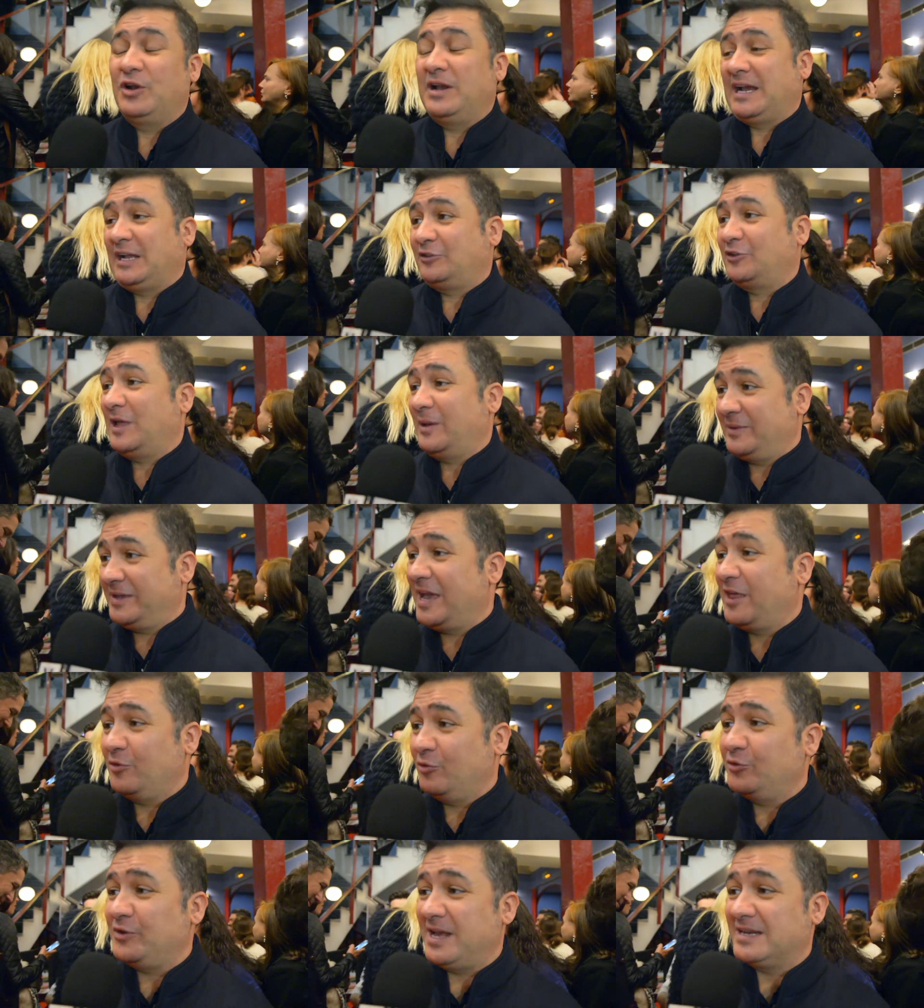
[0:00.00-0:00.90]
bueno, en la que
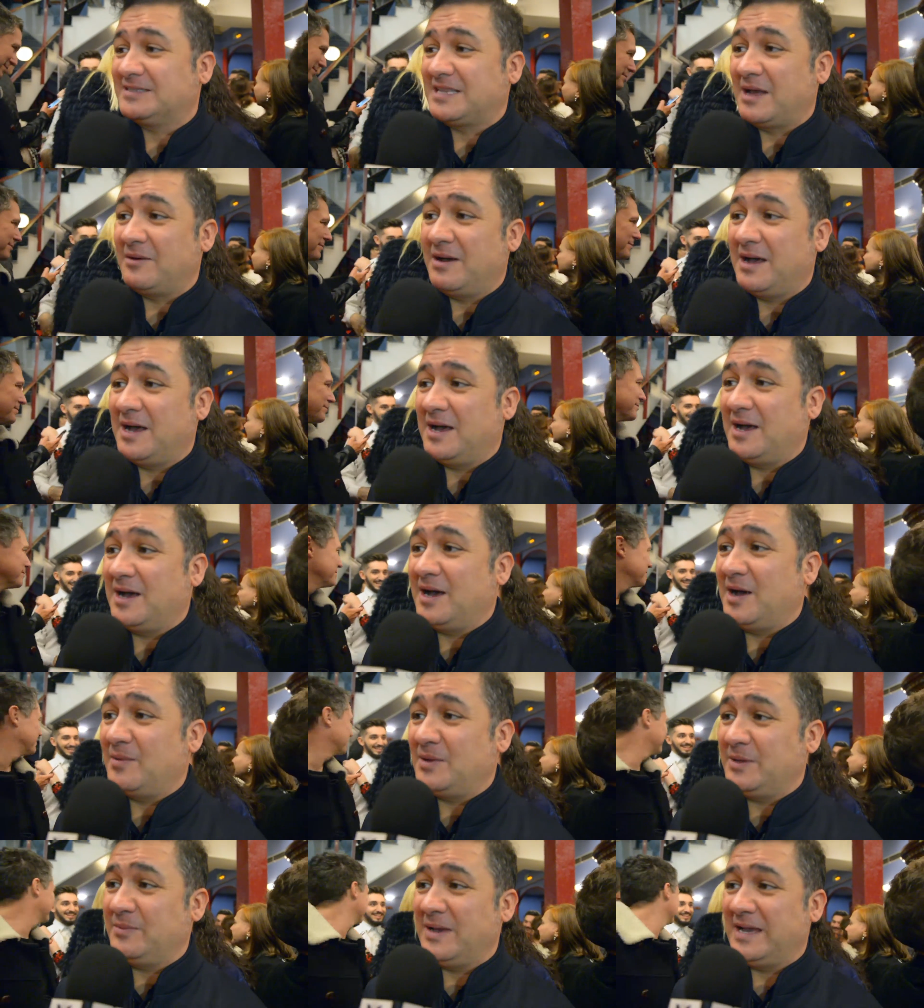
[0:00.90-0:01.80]
todavía Dunia
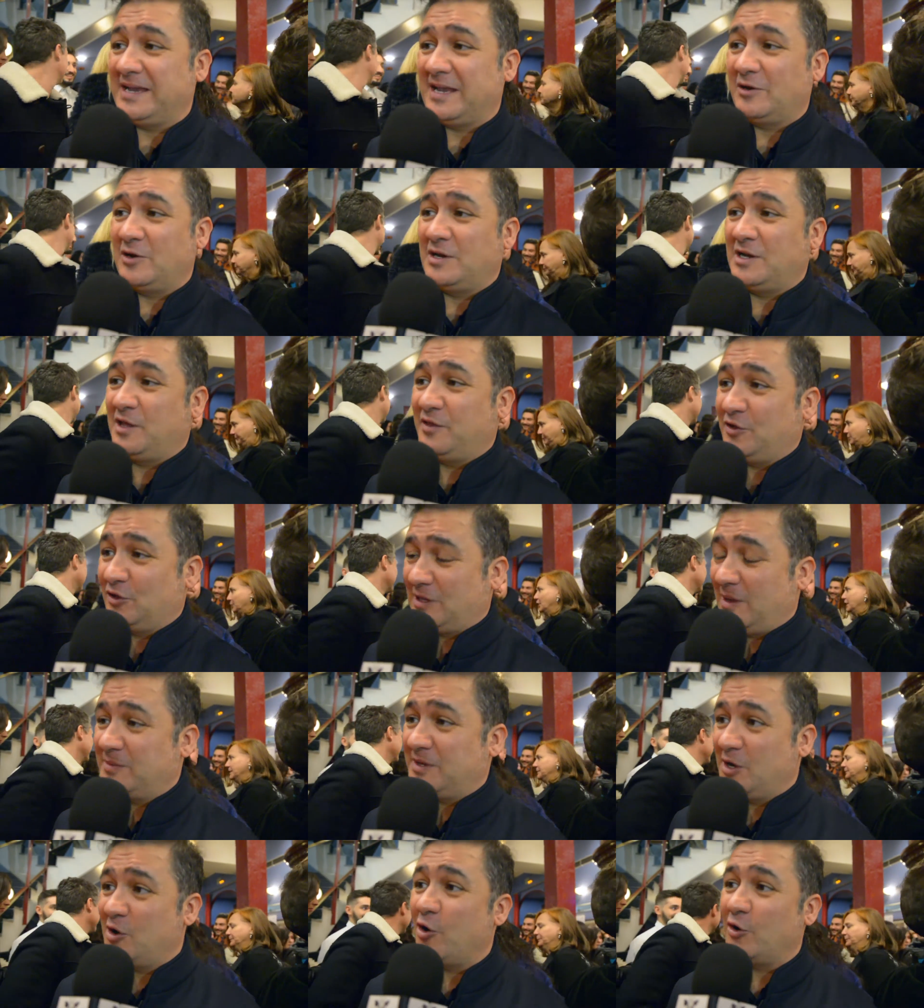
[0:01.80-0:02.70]
estaba viva y que lo
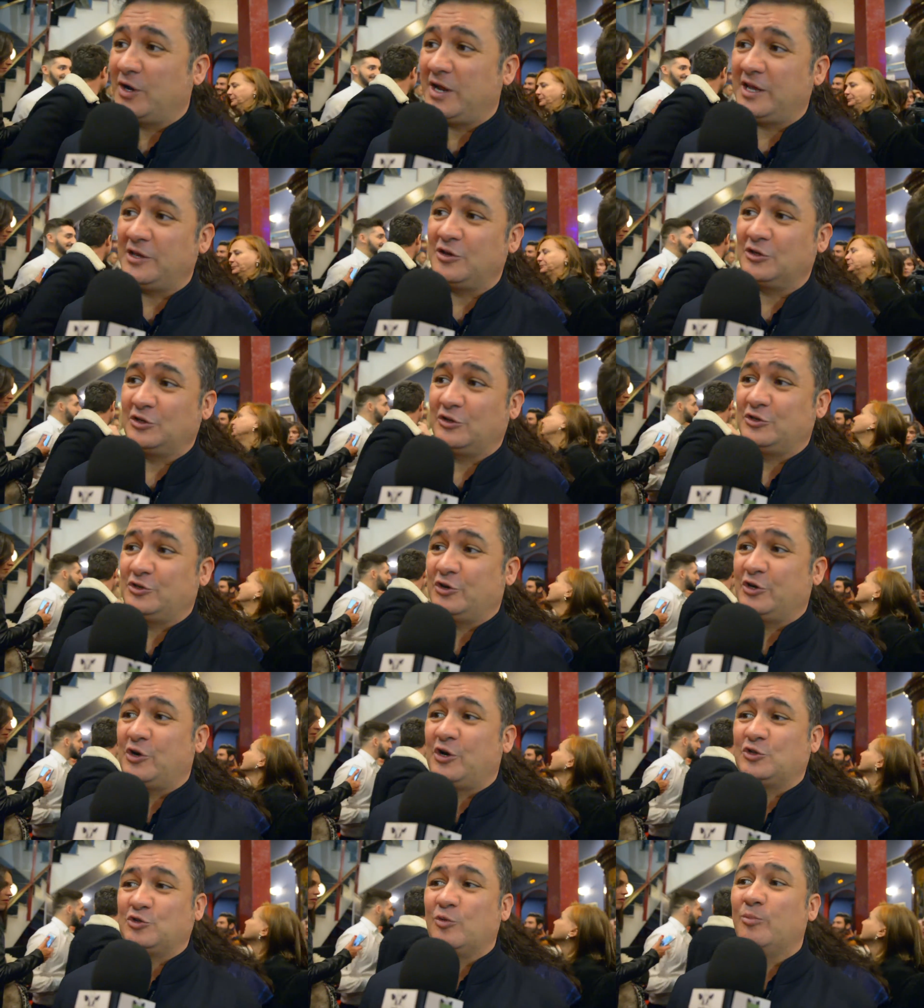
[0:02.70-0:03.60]
inició también con ellos.
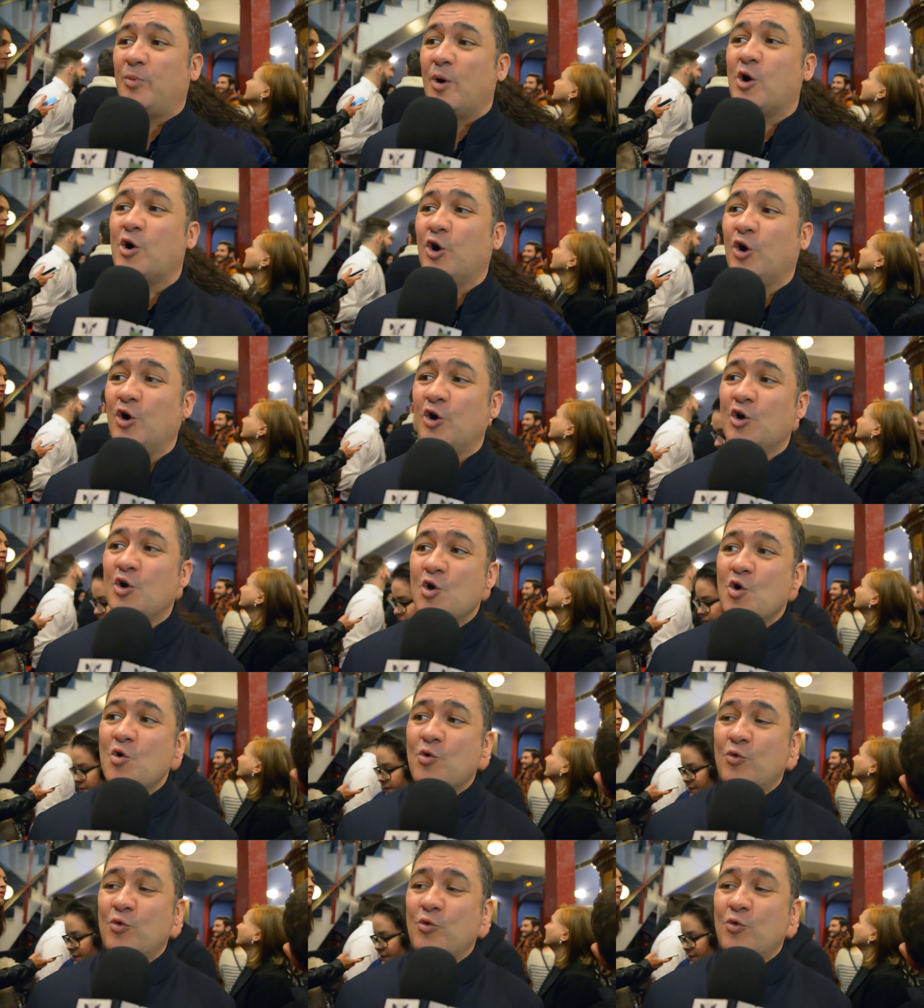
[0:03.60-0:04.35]
Entonces yo creo que es un poco